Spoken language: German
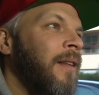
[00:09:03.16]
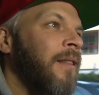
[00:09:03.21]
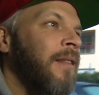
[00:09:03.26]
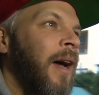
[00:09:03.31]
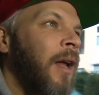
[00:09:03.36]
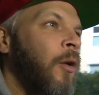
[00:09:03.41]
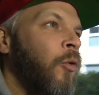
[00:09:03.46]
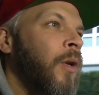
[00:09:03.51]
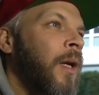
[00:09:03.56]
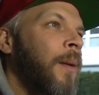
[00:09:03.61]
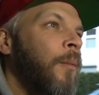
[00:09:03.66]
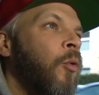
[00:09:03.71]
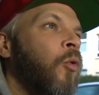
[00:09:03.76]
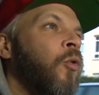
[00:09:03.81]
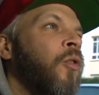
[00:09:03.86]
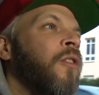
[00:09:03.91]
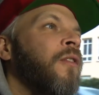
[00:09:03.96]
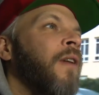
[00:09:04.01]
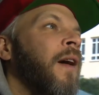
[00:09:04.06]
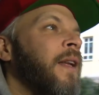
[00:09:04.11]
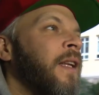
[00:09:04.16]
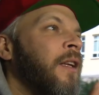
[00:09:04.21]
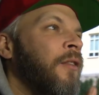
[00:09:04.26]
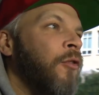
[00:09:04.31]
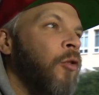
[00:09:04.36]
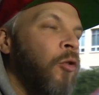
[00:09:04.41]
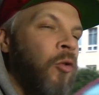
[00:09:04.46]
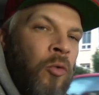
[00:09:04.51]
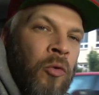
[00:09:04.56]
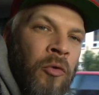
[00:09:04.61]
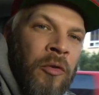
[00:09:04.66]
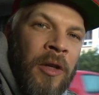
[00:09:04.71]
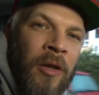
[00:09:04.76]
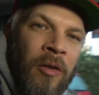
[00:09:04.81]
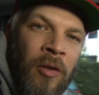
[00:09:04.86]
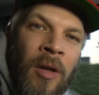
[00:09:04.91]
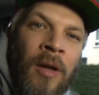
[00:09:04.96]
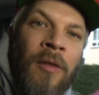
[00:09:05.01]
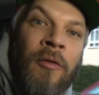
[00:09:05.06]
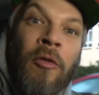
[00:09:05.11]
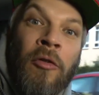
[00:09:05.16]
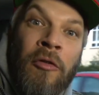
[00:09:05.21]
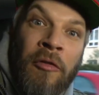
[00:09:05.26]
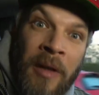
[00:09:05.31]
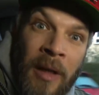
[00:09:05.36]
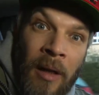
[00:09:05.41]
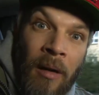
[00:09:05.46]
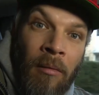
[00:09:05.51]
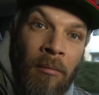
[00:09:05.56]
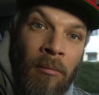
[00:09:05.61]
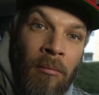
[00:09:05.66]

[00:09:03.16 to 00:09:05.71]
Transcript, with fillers: in Zahlung nehmen und zwar nicht für günstig, sondern für viel.